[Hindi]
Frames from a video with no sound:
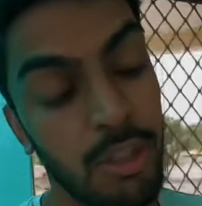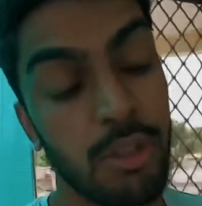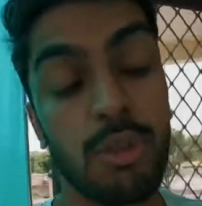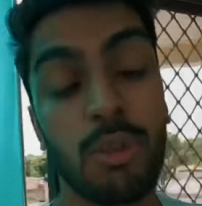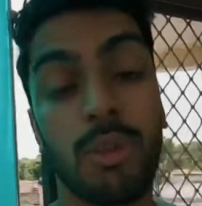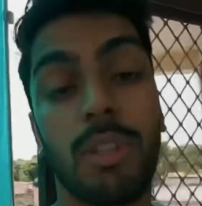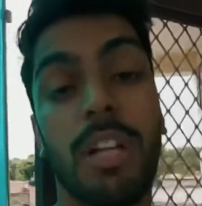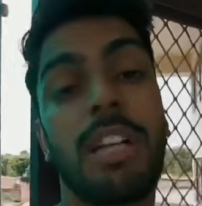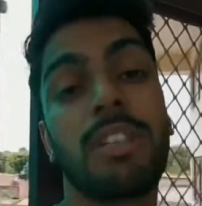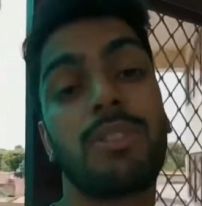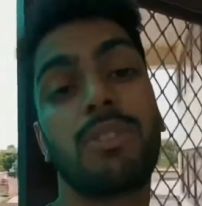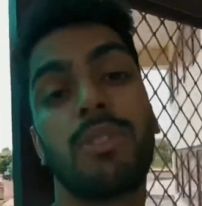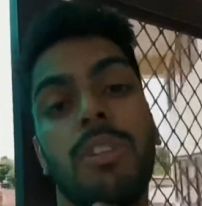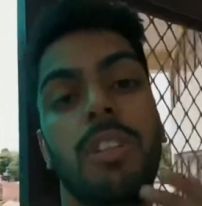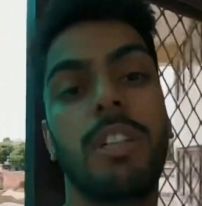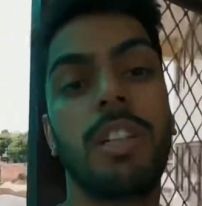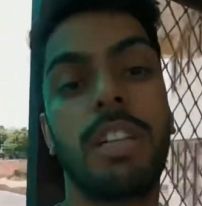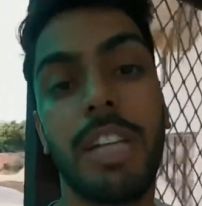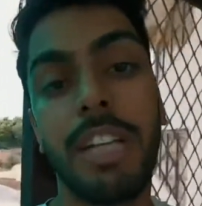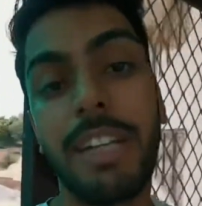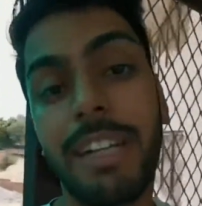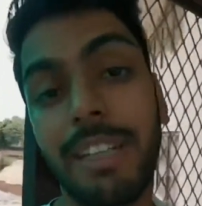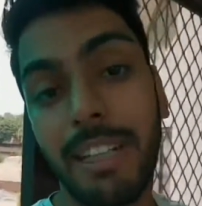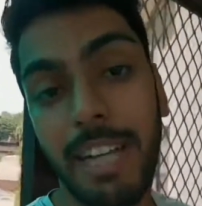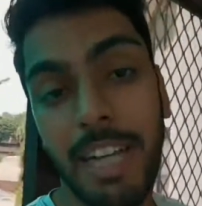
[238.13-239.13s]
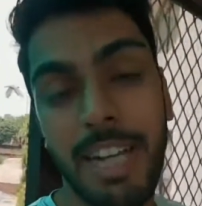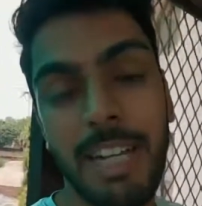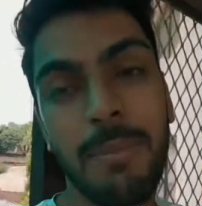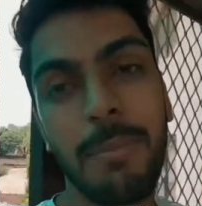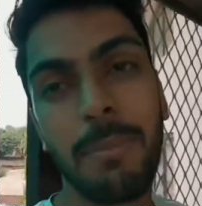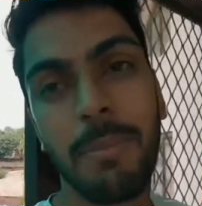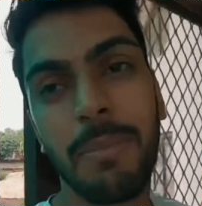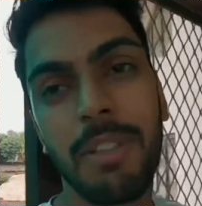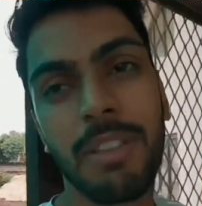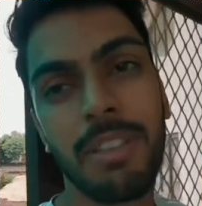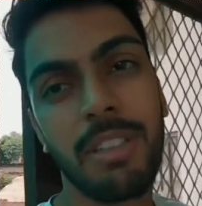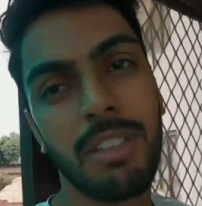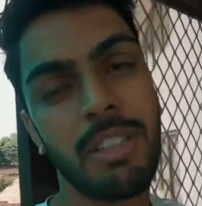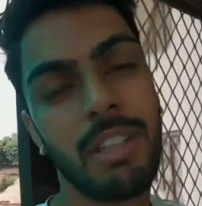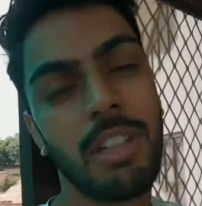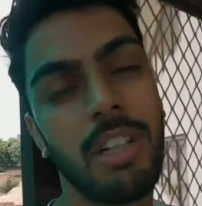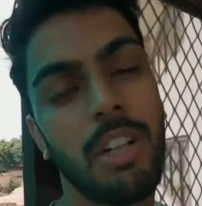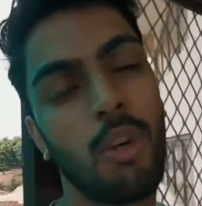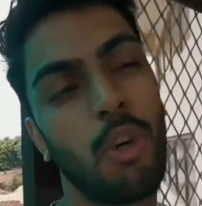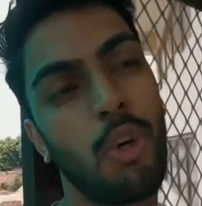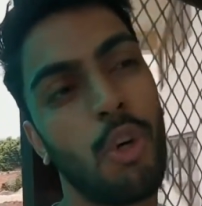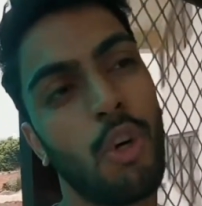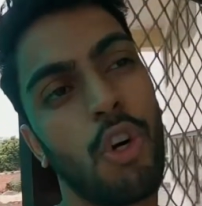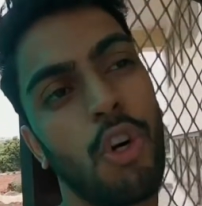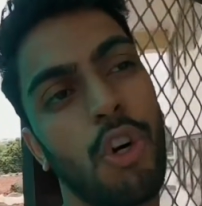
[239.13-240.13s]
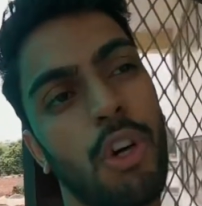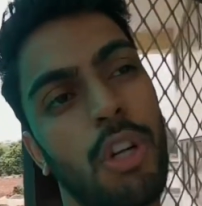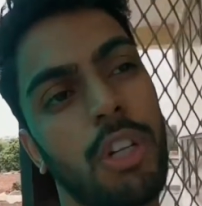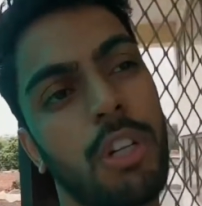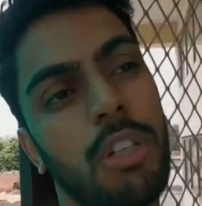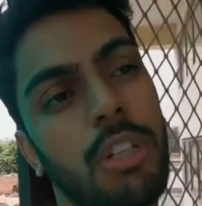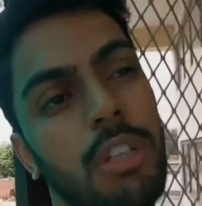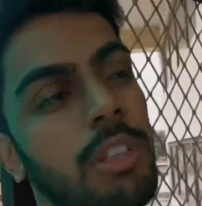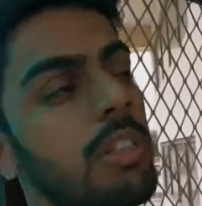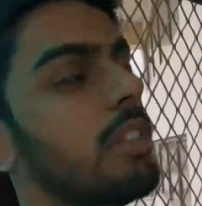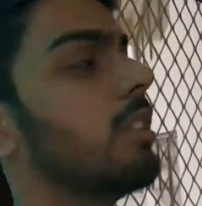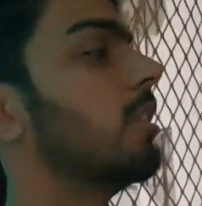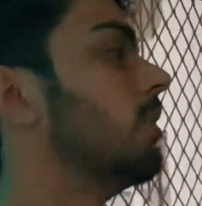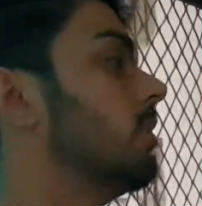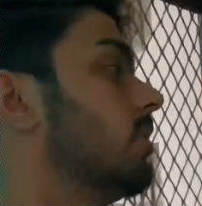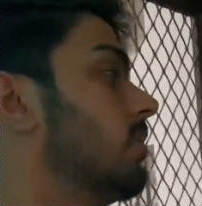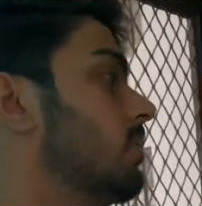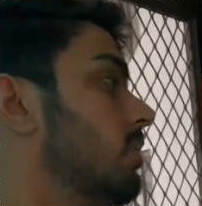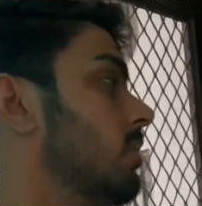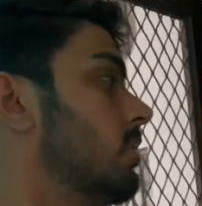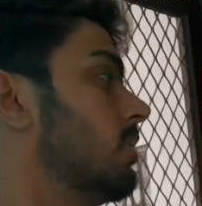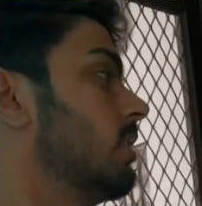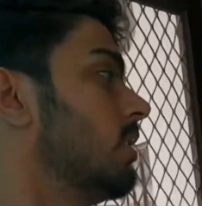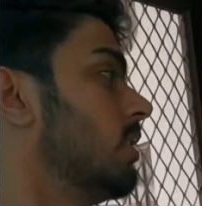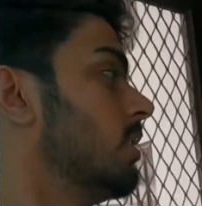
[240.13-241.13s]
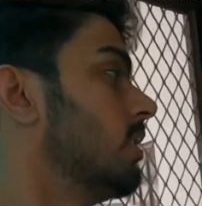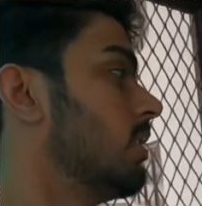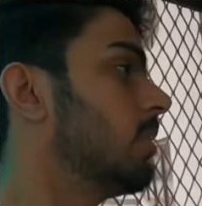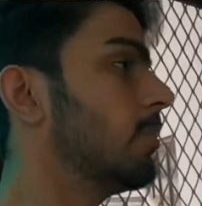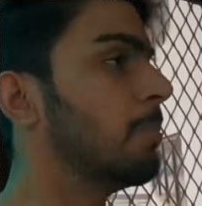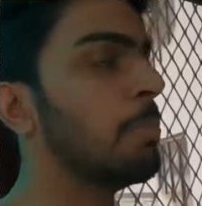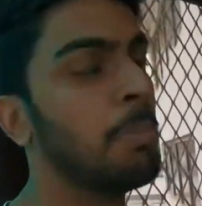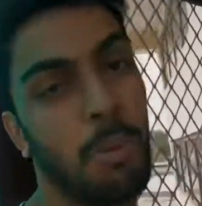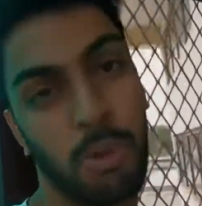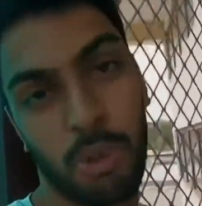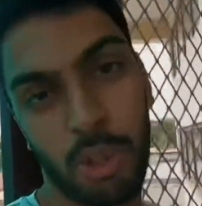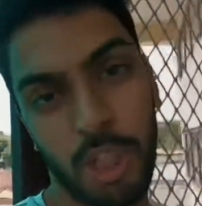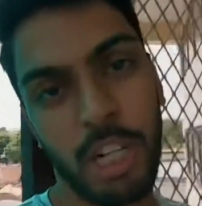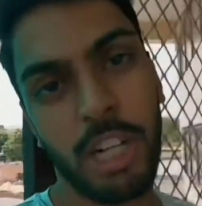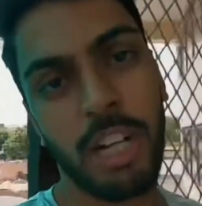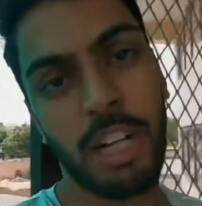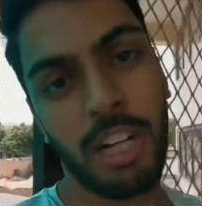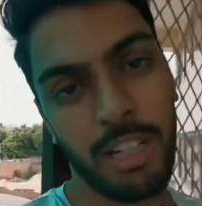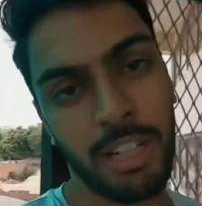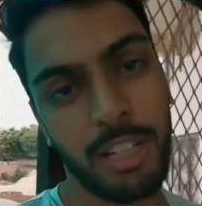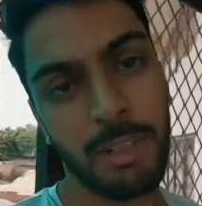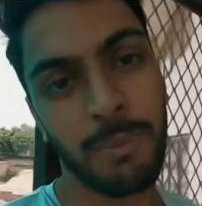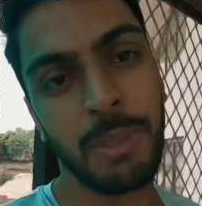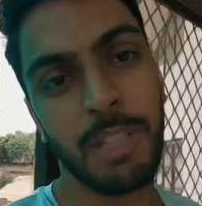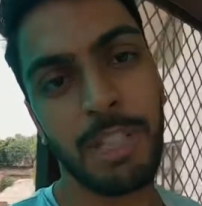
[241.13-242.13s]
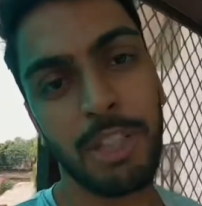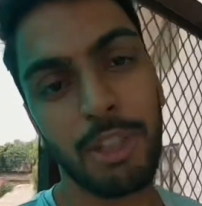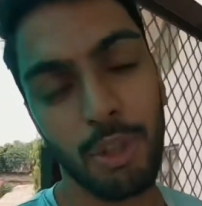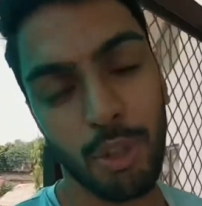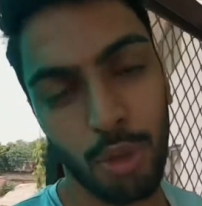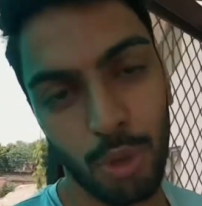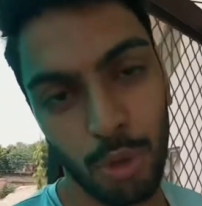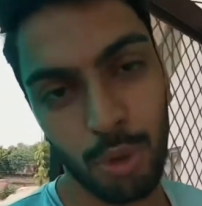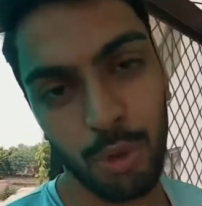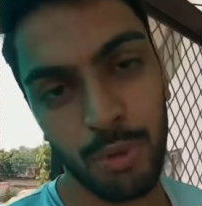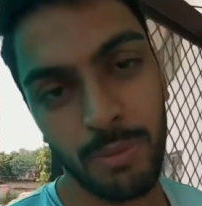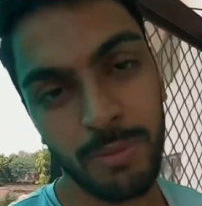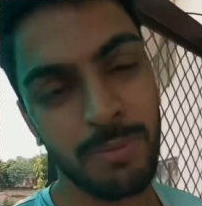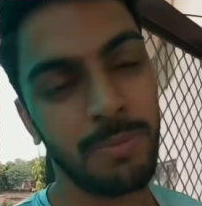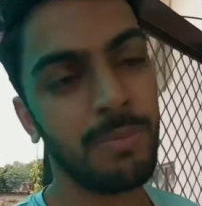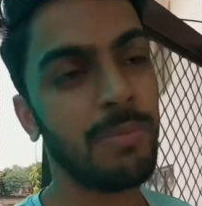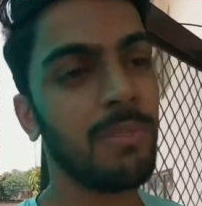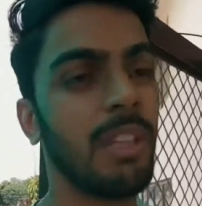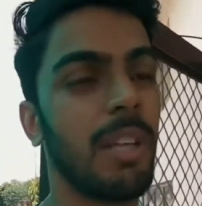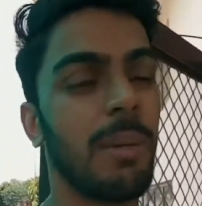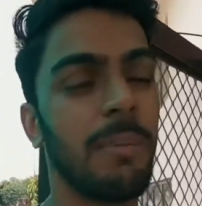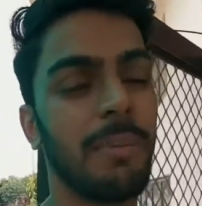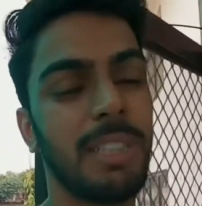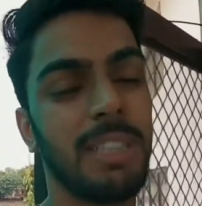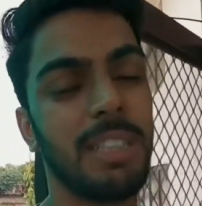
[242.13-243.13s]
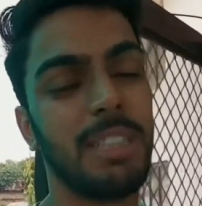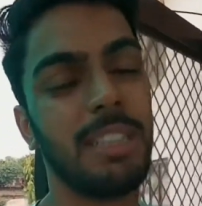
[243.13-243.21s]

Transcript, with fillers: सो दैट्स गोना टेक टाइम और भुक्कड़ आ रहे हैं मेरे दो नमन